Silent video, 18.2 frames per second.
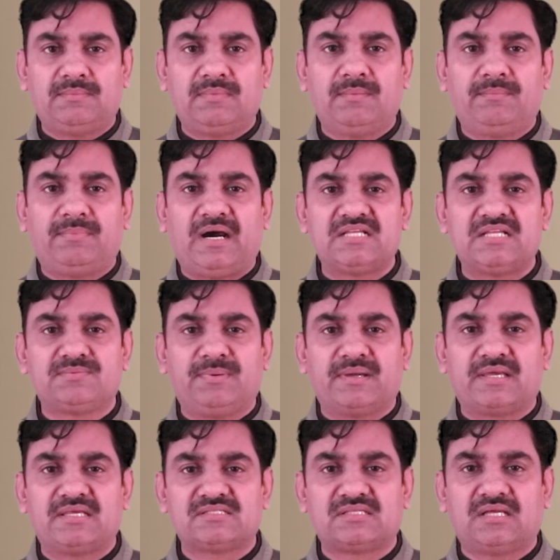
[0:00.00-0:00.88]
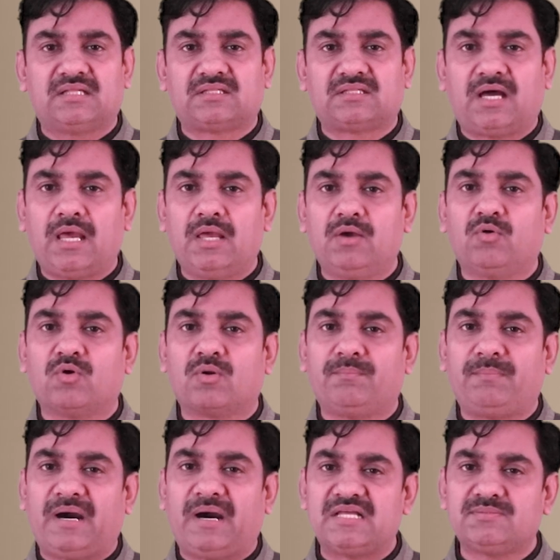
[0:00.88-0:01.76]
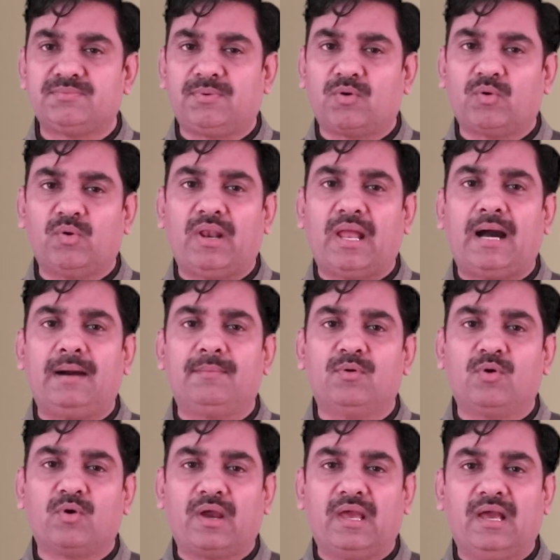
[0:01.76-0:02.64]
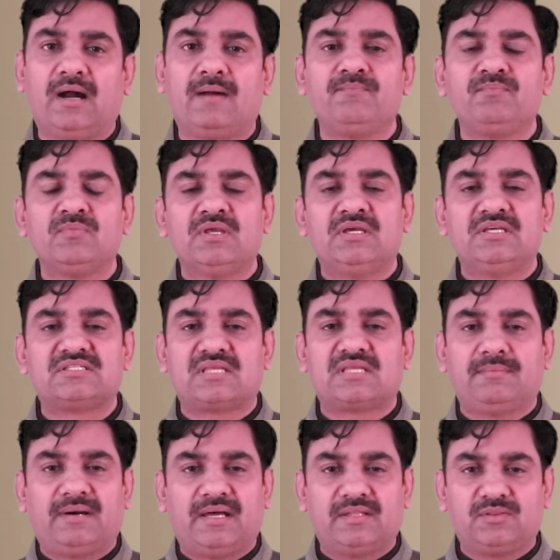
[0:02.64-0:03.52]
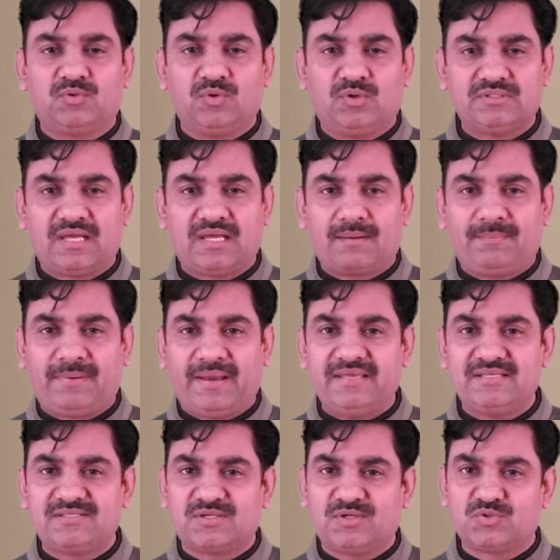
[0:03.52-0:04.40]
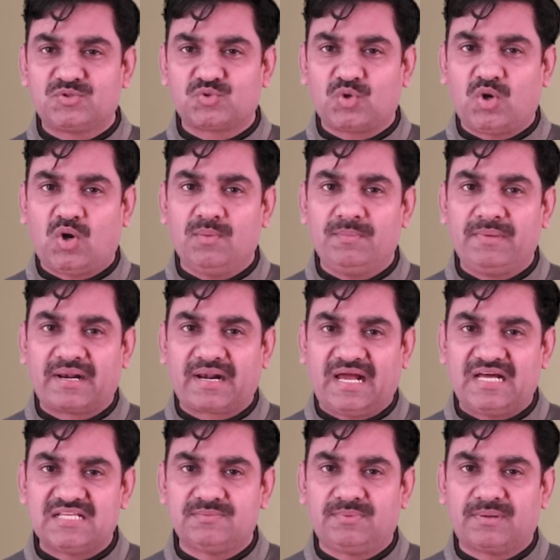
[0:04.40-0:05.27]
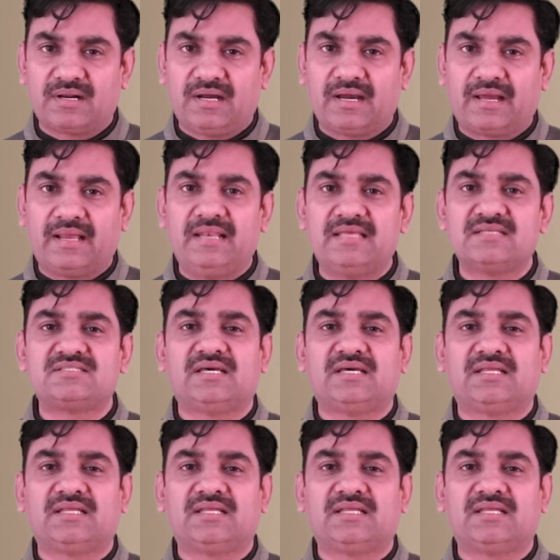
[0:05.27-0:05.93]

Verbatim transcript: में भाजपा के साथ आए और भाजपा को लाभ हो गया इसके बाद 2022 के चुनाव में राजभर अखिलेश